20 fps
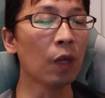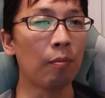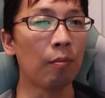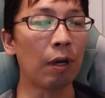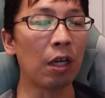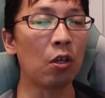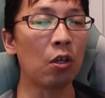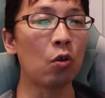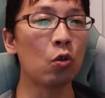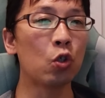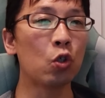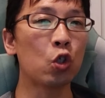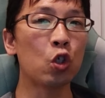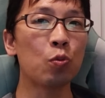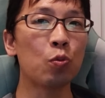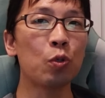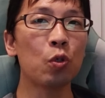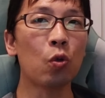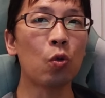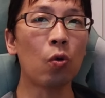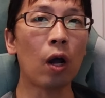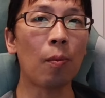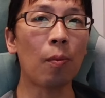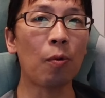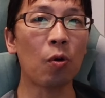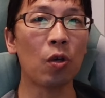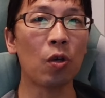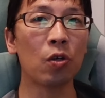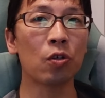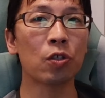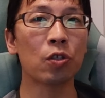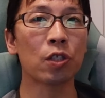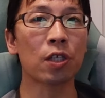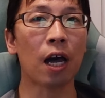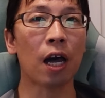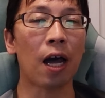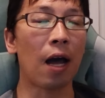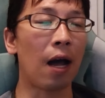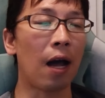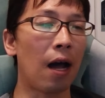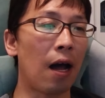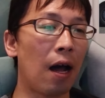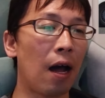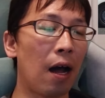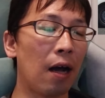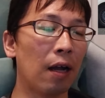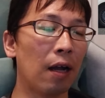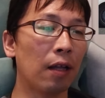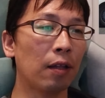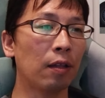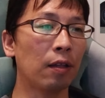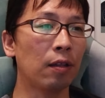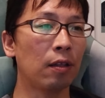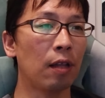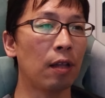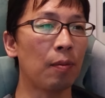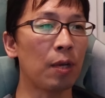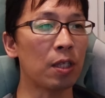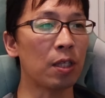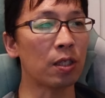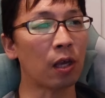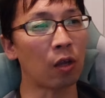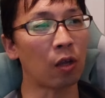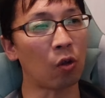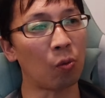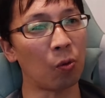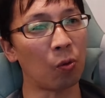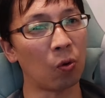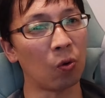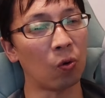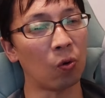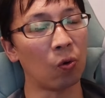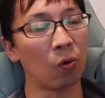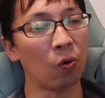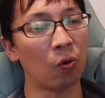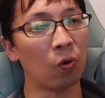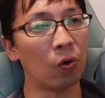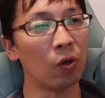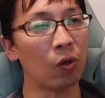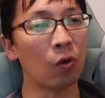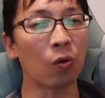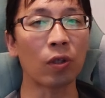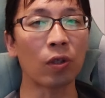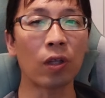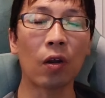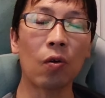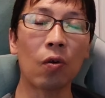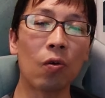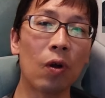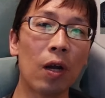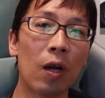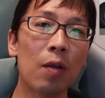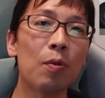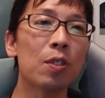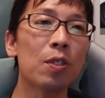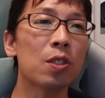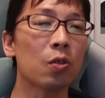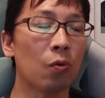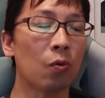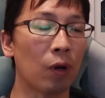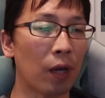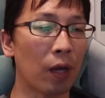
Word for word: まあ YouTube 動画もいくつか上がってますけども、いろんなのありますよ